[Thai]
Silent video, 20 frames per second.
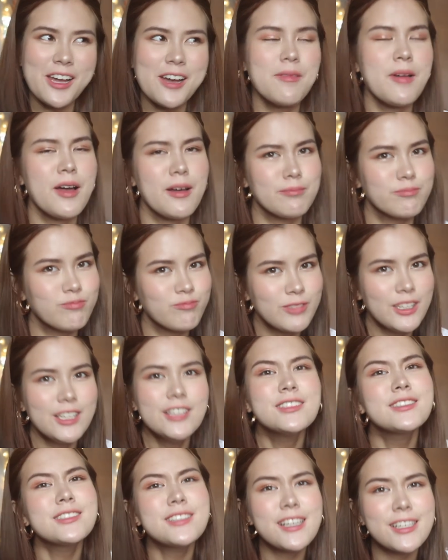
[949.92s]
ลลี่ก็แบบ
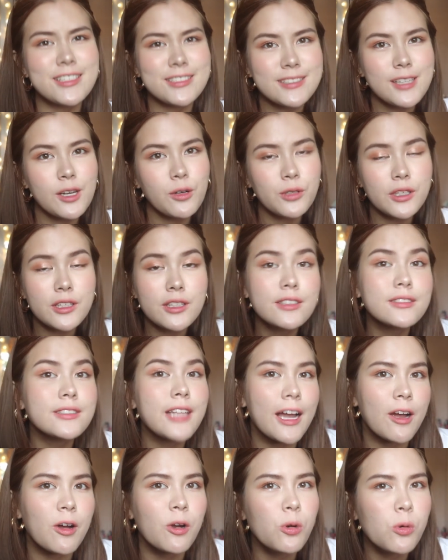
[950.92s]
เสียเซลล์นิดนึง
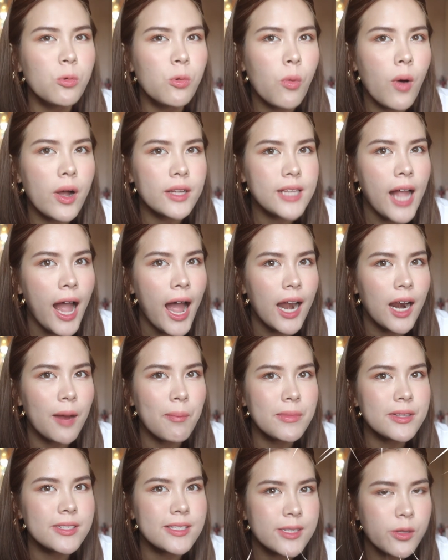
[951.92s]
แต่ก็รู้ว่าทาแล้
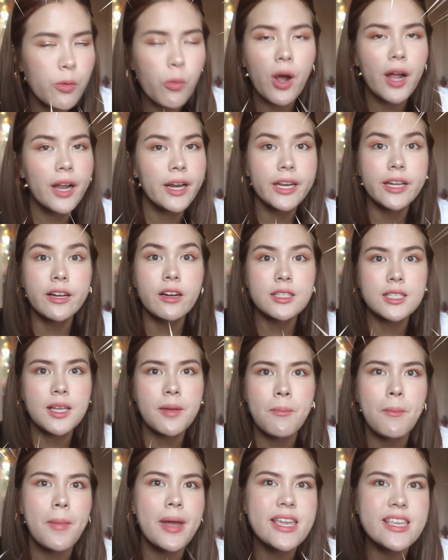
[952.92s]
วมันสวยลิลลี่ก็จะ
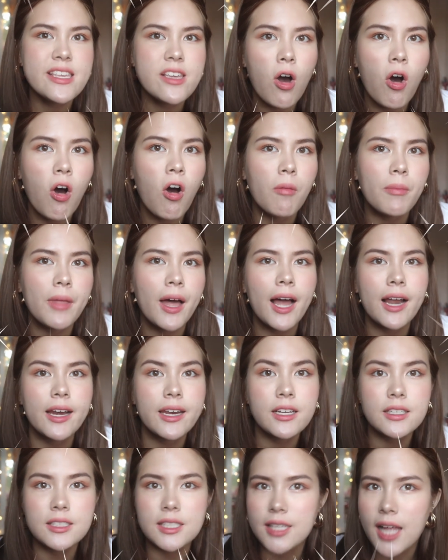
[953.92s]
ไม่ยอมนะคะลิล
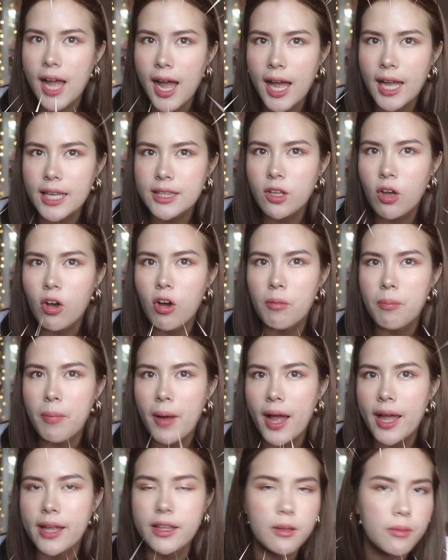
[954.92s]
ลี่ก็จะทาต่อไป
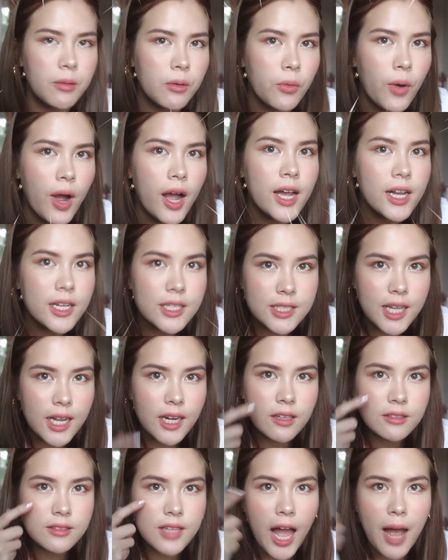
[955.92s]
นะเพราะว่าใช้
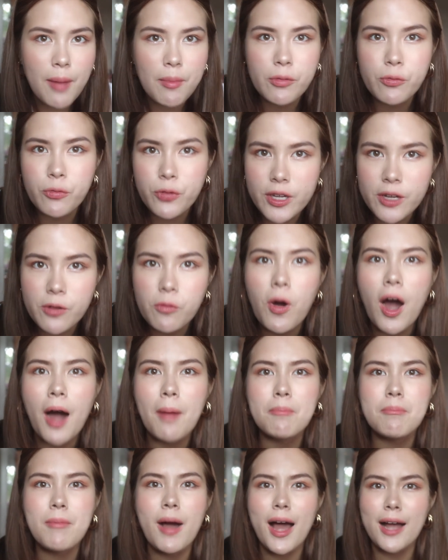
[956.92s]
แล้วตามันวิงวั
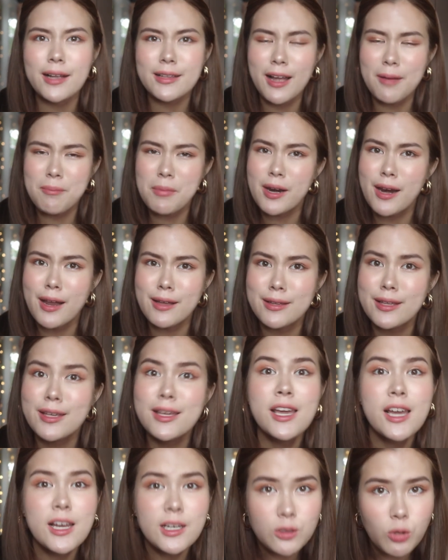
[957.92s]
บมากนะเป็นอะไรที่
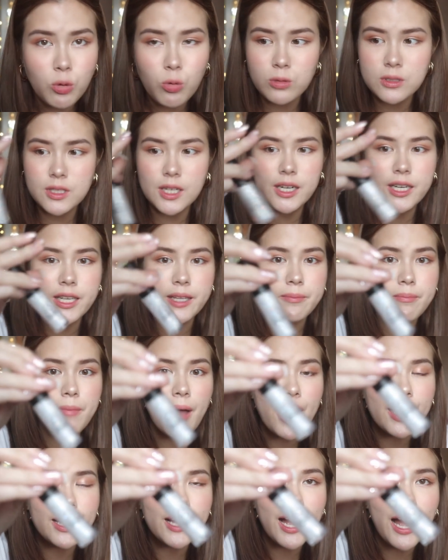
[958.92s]
ถูกจริต
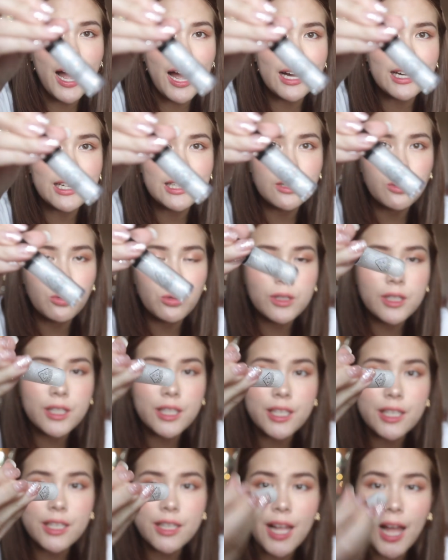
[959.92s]
มากนะคะคือรุ่น
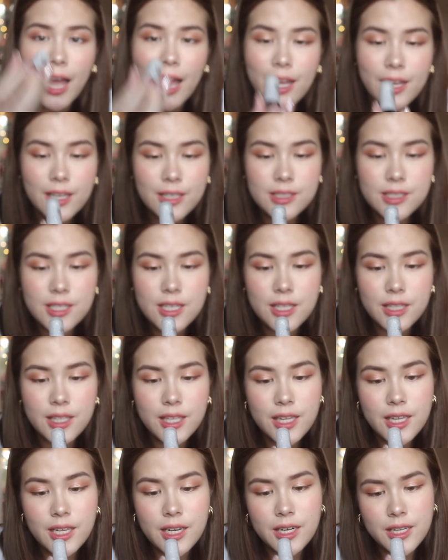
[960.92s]
นี้นะสี
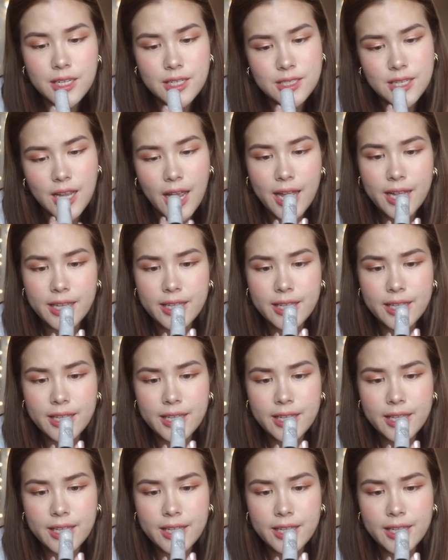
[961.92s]
ที่ลิลลี่ใช้